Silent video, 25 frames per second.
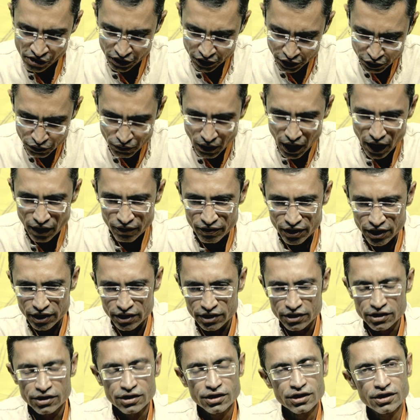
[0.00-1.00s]
युवा
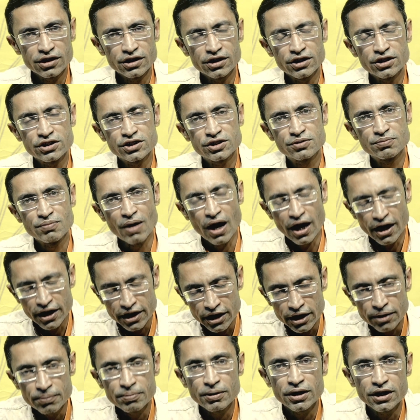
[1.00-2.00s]
वर्ग इस
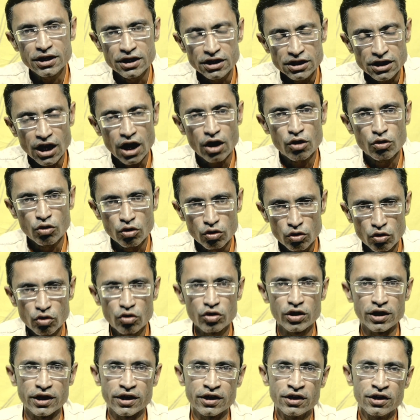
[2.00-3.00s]
बहाने भी गीता को
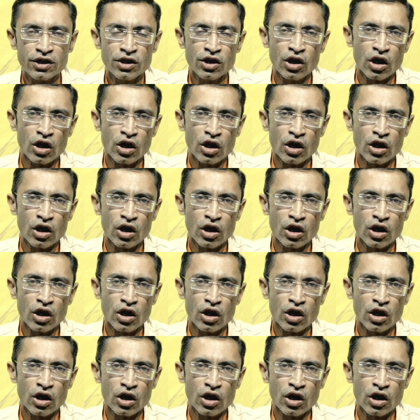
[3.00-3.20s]
खोले